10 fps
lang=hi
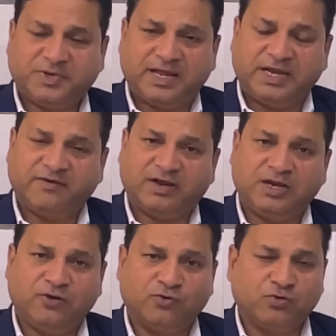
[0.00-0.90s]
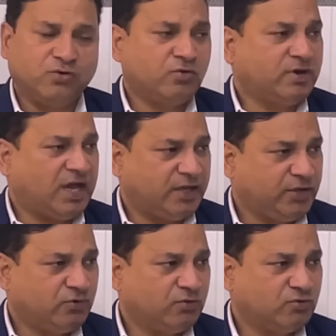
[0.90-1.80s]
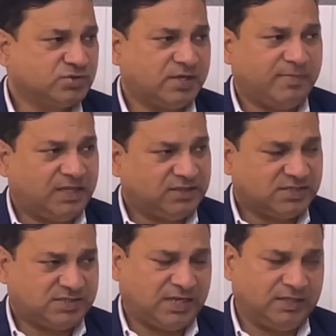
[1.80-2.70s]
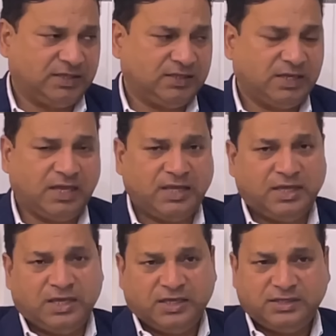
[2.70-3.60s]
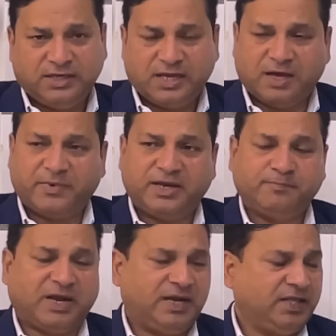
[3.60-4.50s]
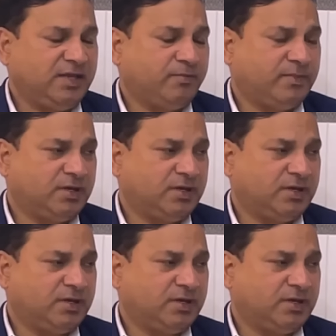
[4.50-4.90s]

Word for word: में रहने वाले लोगों को नागरिकों को उसके बाद का स्थान देते हैं ये हमारी पार्टी की